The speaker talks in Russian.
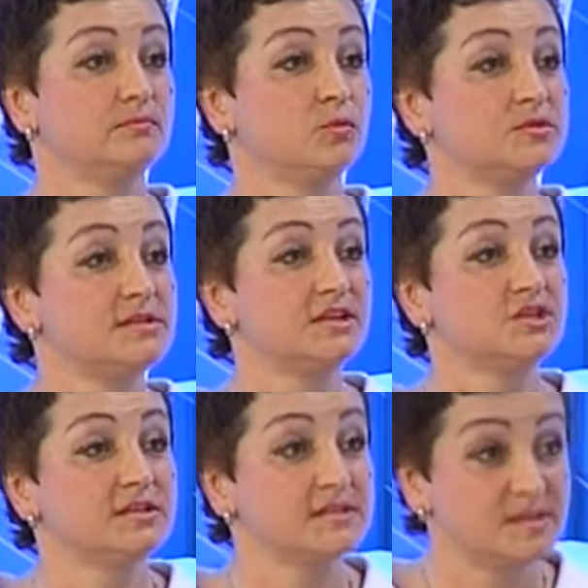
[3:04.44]
поздно
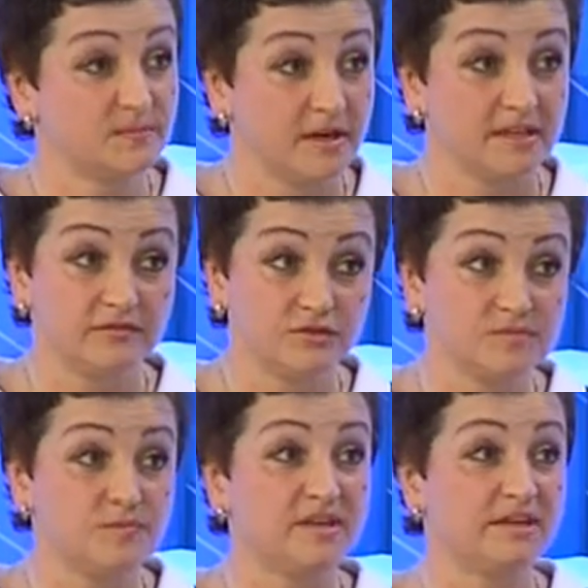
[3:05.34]
ложатся спать. А вот
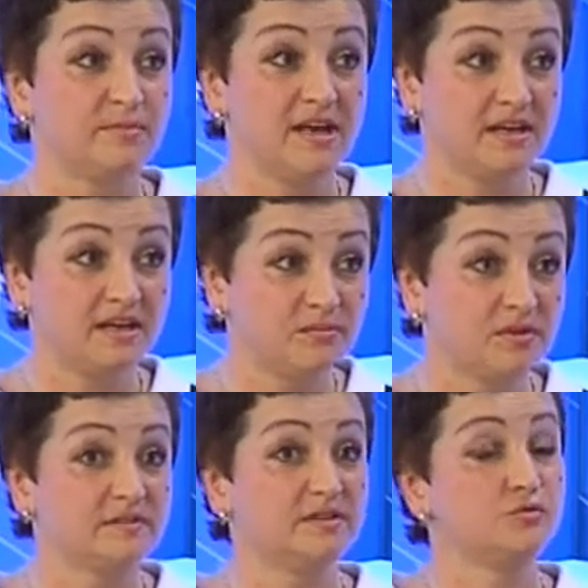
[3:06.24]
смена
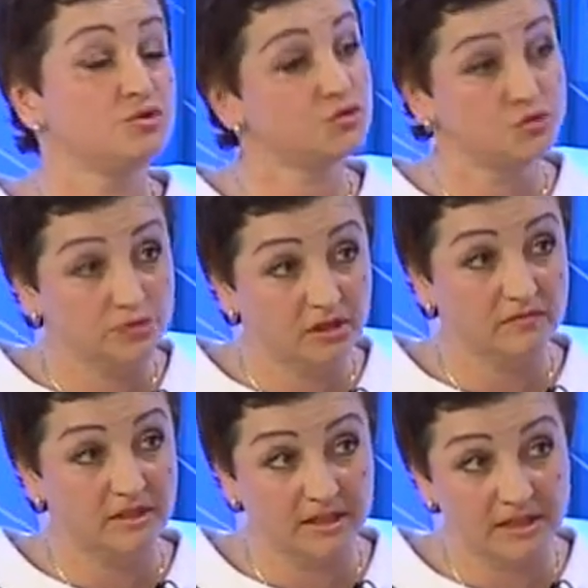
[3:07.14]
биоритмов, она очень четко
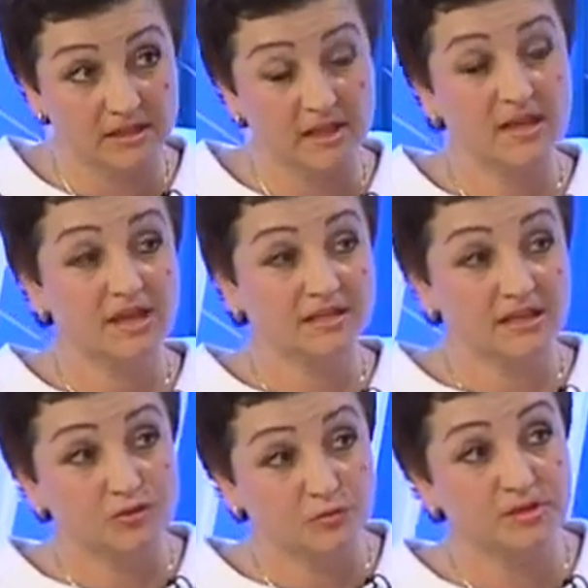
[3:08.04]
влияет на
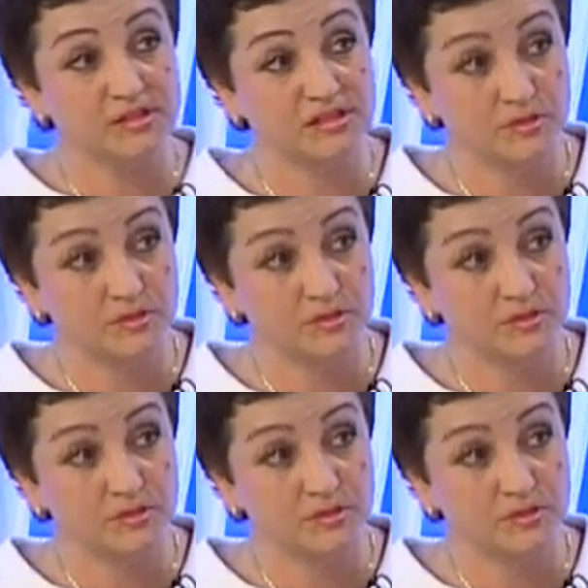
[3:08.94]
особенности